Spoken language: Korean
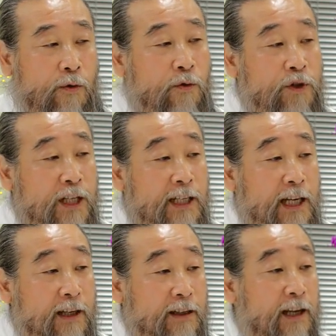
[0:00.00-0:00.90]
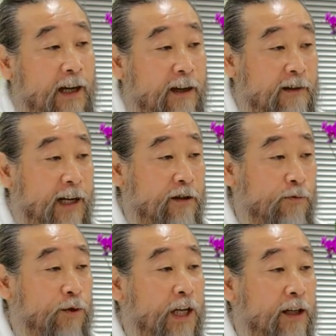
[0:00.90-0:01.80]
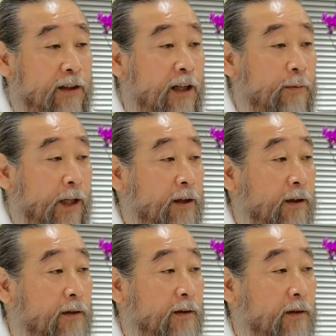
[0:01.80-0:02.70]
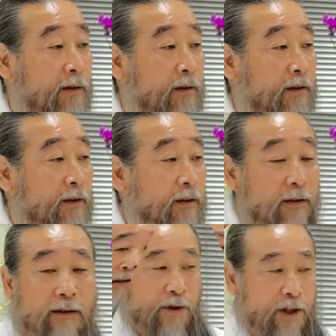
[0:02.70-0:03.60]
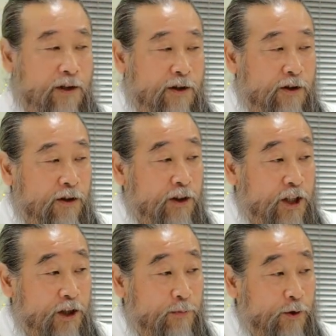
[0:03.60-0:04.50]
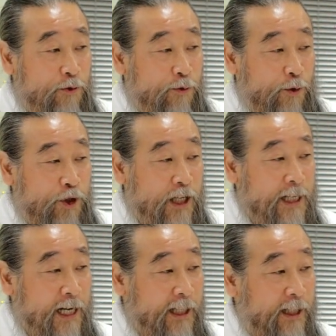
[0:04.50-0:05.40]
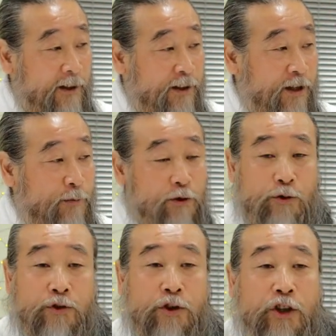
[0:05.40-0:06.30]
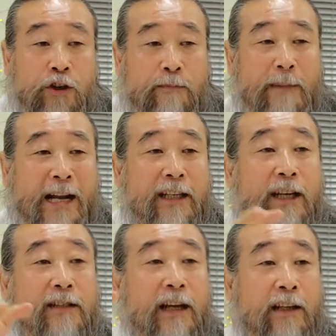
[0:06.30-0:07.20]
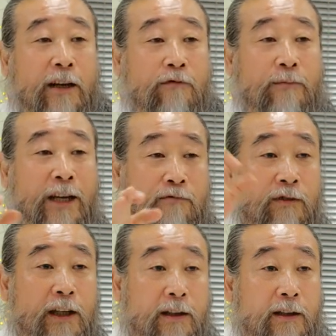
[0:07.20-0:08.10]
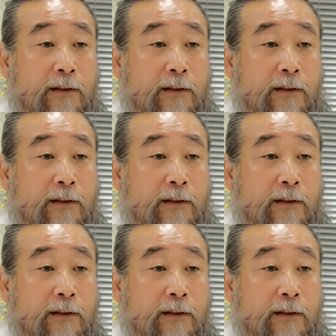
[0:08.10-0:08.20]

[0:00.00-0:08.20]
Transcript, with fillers: 혼질량의 생각을 가지고 사는 사람한테는 큰 힘을 주고 질량 있는 힘을 줘서 더 맑게 살게끔 해준다.